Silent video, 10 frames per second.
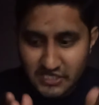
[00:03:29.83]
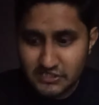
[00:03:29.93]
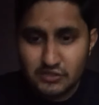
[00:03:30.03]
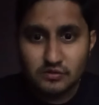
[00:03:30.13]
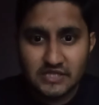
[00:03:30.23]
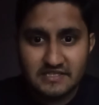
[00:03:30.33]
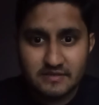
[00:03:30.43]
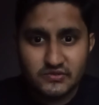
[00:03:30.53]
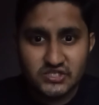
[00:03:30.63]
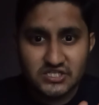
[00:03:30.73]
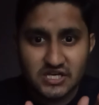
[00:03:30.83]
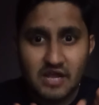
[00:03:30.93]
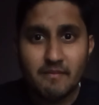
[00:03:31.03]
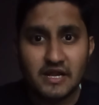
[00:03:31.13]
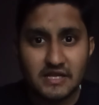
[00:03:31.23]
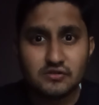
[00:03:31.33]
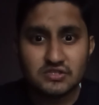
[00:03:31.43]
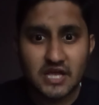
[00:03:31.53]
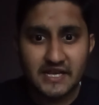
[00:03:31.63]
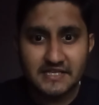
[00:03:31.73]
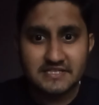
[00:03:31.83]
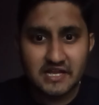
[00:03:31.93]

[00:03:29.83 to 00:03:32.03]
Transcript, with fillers: जेई होता है सब स्टेशन का मालिक तो सारी की